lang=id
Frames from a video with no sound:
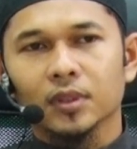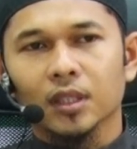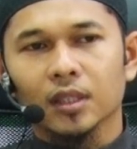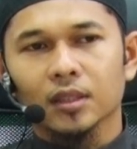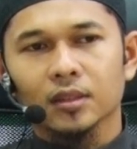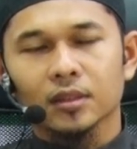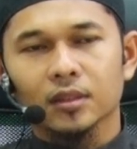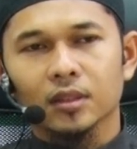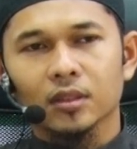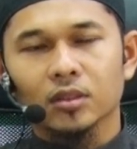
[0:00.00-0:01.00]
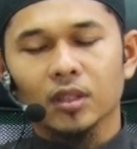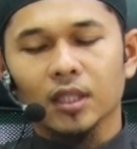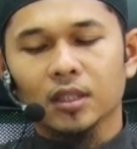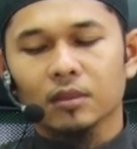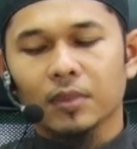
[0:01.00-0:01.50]
Ya.
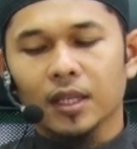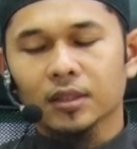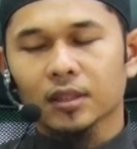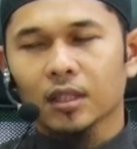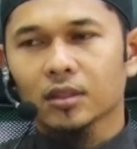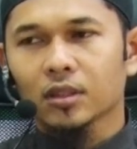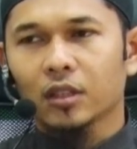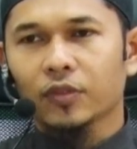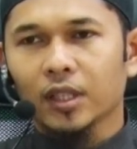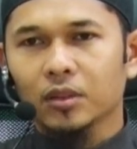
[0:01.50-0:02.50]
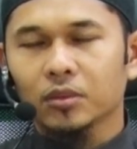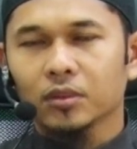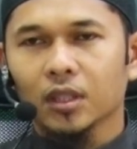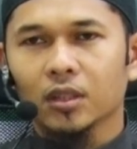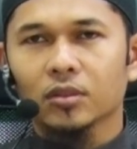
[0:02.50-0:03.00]
Salat terbaik setelah salat
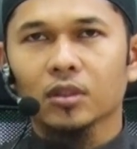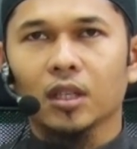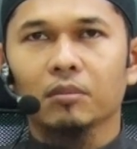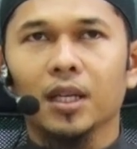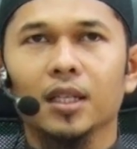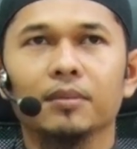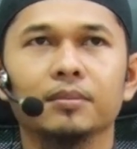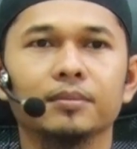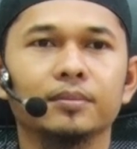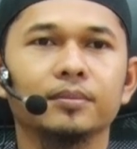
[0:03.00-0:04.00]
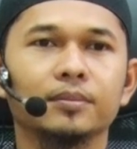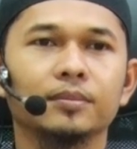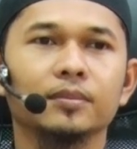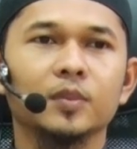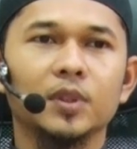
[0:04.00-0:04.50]
fardu itu salat malam.
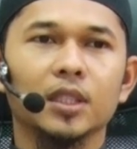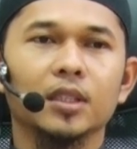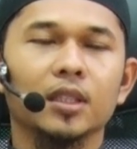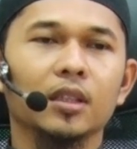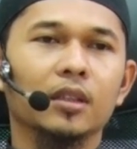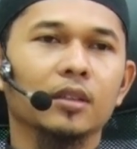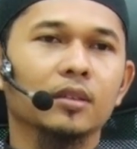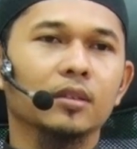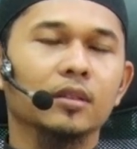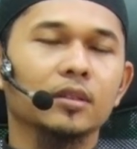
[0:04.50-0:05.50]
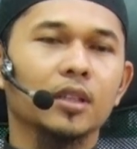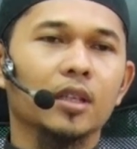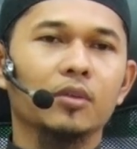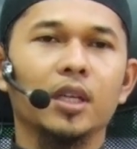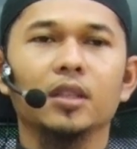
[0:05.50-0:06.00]
Di antaranya
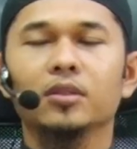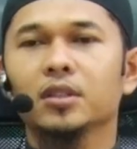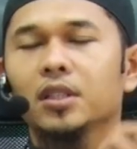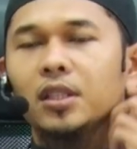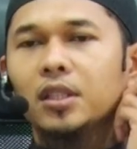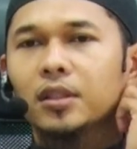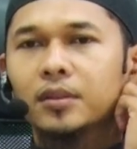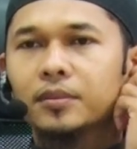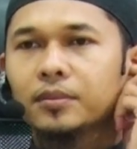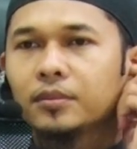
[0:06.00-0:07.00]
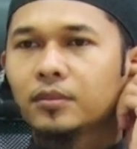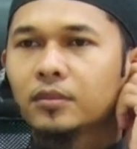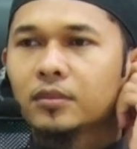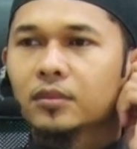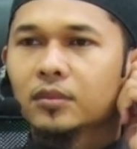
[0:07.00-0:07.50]
tarawih itu sendiri.
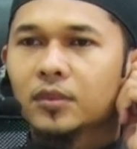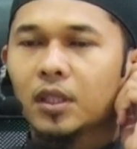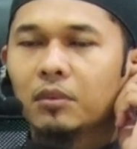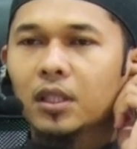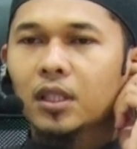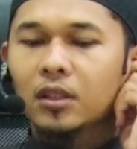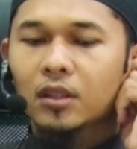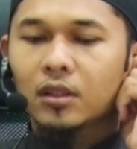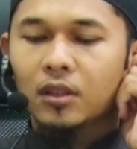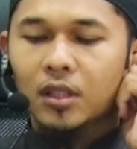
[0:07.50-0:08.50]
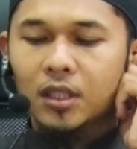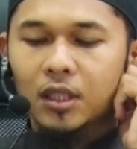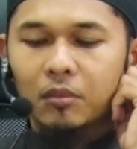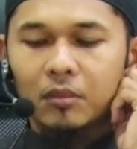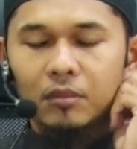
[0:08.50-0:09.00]
Dan bagi orang
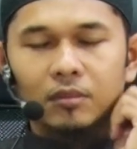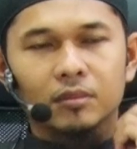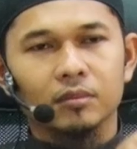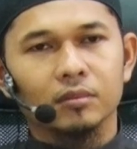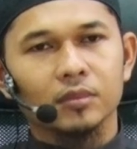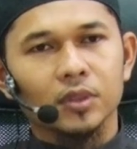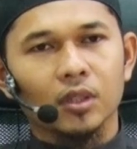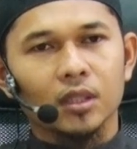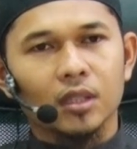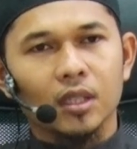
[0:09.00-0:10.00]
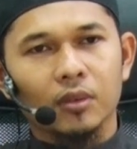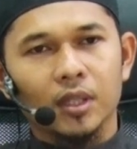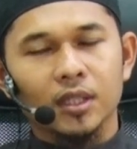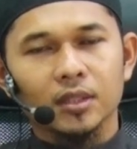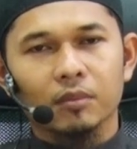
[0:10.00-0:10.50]
yang salat
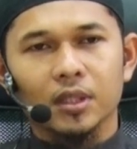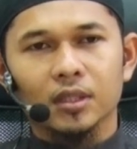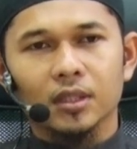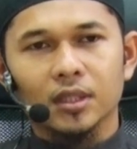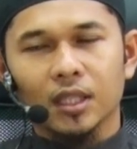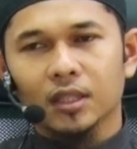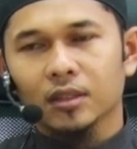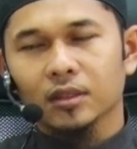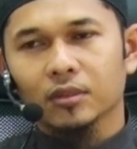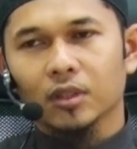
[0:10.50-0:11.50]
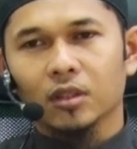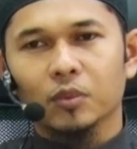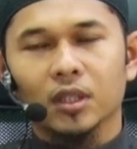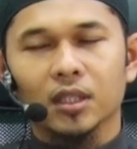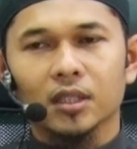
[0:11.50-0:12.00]
tarawihnya sampai selesai
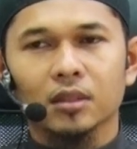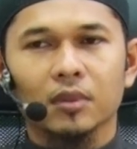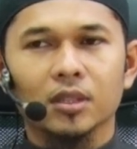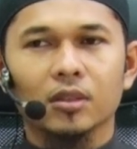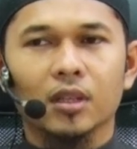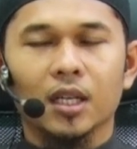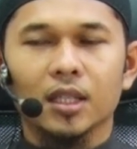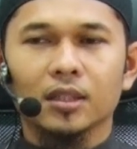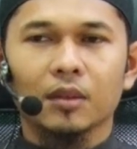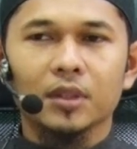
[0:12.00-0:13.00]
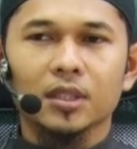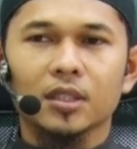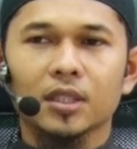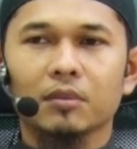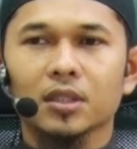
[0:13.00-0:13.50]
walaupun hanya 11 rakaat tapi
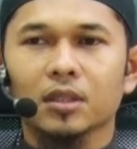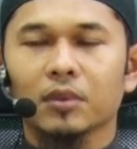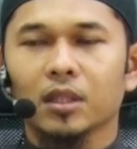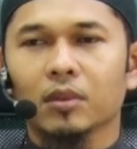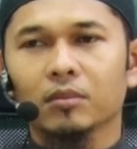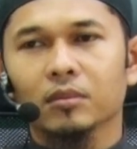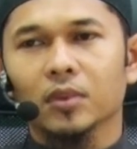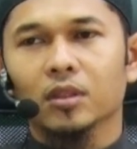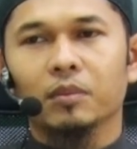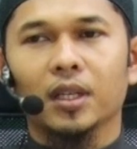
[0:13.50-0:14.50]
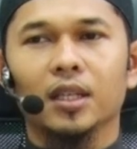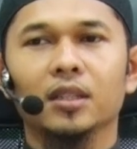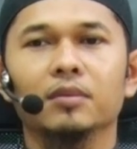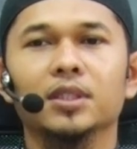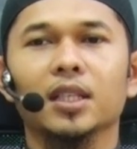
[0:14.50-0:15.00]
selesai bersama imam itu
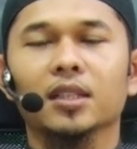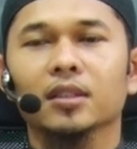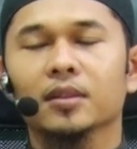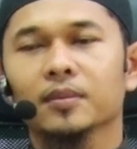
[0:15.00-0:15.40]
pahalanya besar.